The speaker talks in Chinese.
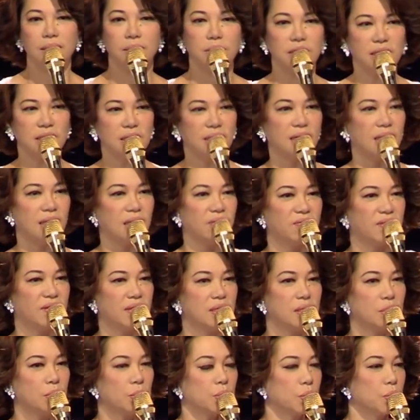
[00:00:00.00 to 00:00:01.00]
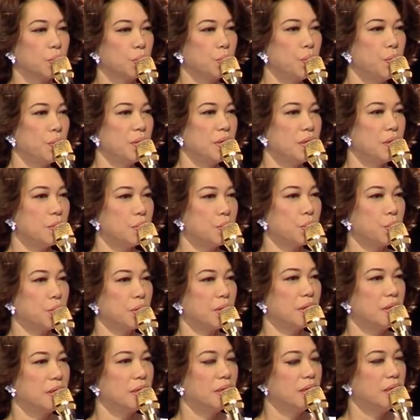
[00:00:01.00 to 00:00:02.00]
其他的方式我都愿意学，
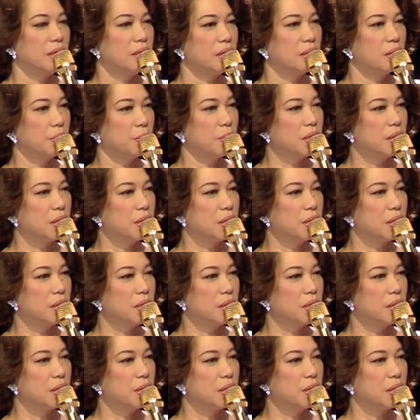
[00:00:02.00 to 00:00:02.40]
什么